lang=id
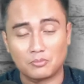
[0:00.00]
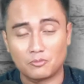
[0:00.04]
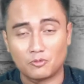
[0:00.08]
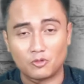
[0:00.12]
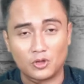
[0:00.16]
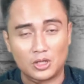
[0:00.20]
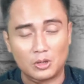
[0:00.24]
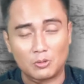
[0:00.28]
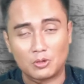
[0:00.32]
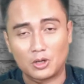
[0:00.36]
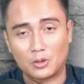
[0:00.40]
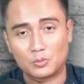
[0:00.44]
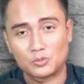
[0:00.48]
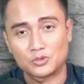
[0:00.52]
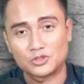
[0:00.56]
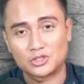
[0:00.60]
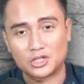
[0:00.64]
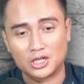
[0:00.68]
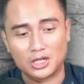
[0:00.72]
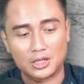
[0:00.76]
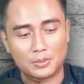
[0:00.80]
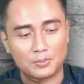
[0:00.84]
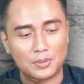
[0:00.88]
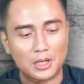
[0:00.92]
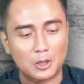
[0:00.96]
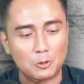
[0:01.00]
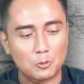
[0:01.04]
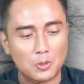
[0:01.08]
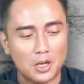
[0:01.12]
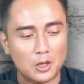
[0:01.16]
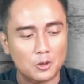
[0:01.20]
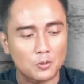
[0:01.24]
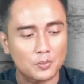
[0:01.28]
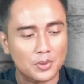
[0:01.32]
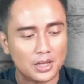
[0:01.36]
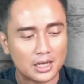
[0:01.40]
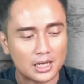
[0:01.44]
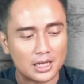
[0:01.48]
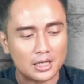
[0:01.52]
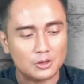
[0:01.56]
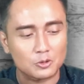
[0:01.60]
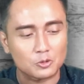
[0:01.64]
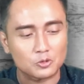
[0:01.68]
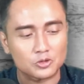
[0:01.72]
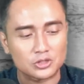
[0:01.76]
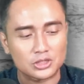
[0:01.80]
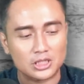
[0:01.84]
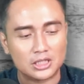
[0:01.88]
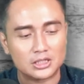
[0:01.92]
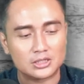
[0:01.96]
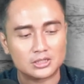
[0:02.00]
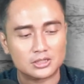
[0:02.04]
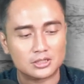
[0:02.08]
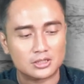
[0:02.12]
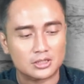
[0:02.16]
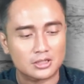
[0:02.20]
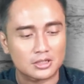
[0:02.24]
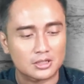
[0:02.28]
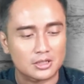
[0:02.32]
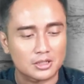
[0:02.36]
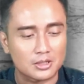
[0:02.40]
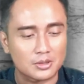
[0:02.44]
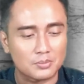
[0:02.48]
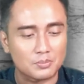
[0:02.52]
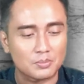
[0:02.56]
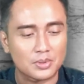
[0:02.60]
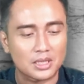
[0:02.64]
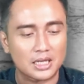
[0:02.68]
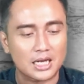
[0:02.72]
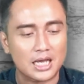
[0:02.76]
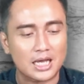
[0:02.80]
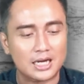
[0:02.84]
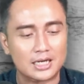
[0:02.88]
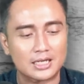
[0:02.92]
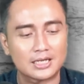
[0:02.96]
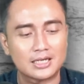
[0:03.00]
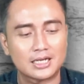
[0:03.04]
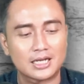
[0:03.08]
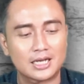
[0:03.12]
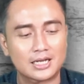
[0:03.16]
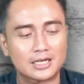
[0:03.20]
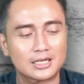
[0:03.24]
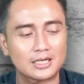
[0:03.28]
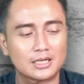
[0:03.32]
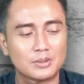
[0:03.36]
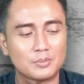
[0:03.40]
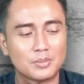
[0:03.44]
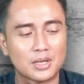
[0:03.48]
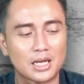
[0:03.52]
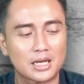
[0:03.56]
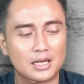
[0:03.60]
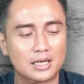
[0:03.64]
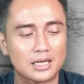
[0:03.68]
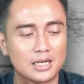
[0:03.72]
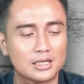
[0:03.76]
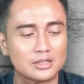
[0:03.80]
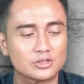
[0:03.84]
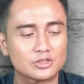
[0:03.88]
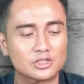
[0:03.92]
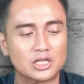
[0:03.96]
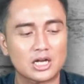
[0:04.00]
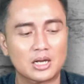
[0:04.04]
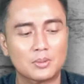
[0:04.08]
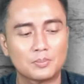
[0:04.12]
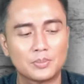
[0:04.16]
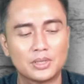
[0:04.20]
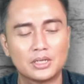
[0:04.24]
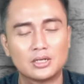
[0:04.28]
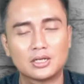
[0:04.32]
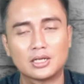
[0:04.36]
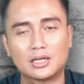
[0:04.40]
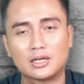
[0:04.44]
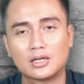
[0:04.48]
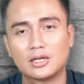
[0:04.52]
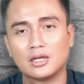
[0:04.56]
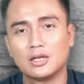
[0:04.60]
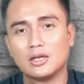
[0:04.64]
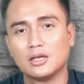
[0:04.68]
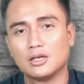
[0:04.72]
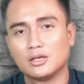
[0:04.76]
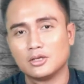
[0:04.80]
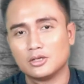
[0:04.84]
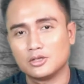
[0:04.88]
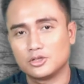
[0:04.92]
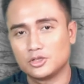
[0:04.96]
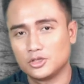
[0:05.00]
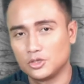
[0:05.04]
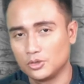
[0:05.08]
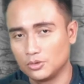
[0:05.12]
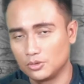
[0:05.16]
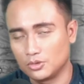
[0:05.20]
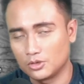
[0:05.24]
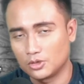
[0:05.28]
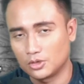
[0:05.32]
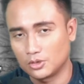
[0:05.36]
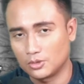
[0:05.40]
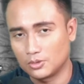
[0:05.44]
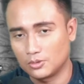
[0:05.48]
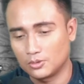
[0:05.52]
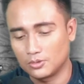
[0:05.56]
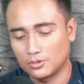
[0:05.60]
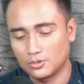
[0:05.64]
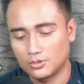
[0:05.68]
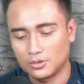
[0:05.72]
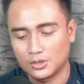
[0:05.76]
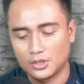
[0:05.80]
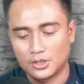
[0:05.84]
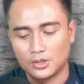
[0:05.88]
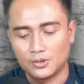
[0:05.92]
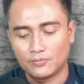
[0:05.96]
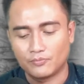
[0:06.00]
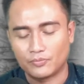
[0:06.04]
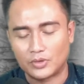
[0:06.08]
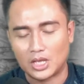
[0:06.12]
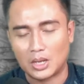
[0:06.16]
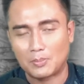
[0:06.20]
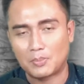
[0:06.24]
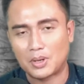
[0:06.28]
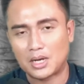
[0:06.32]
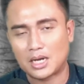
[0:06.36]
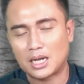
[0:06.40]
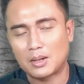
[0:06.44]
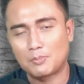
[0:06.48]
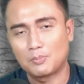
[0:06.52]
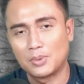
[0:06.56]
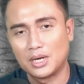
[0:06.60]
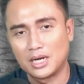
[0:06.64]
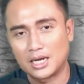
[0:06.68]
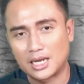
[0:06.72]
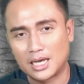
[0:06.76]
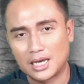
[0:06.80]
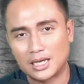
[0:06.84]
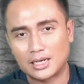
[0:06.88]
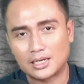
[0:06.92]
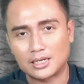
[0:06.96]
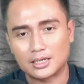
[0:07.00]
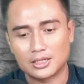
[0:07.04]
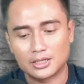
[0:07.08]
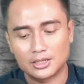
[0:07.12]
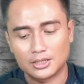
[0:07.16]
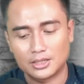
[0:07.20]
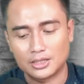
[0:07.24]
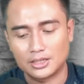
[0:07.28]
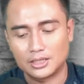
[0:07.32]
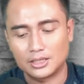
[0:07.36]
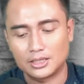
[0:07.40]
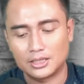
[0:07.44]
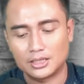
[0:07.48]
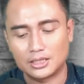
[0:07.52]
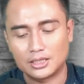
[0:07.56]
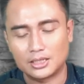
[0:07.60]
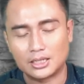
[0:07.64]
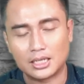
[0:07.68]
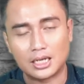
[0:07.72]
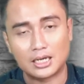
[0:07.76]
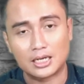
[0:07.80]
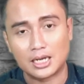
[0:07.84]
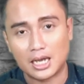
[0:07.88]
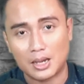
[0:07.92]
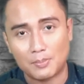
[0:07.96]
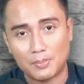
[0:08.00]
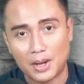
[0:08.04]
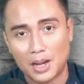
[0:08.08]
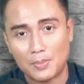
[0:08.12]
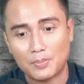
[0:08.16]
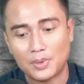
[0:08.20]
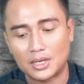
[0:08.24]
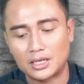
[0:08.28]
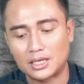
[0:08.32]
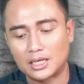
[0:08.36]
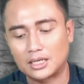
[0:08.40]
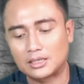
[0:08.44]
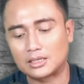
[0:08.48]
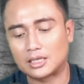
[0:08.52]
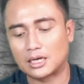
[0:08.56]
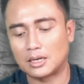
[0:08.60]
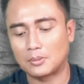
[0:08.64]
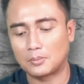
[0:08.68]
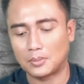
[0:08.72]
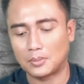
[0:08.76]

ya walaupun sedikit malu-malu mereka antusias uh, menari-nari di belakang Changmin dan Yoon Ho. Nah, apakah benar ini ada apa-apa di antara